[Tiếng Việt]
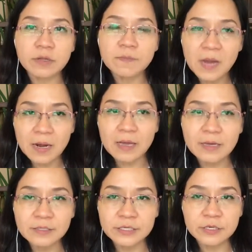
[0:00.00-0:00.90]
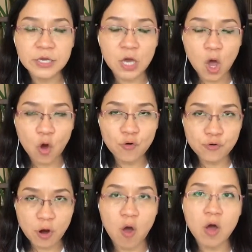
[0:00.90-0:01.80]
tóm lại là các anh chị cứ hỏi
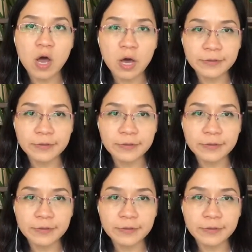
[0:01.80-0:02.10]
rõ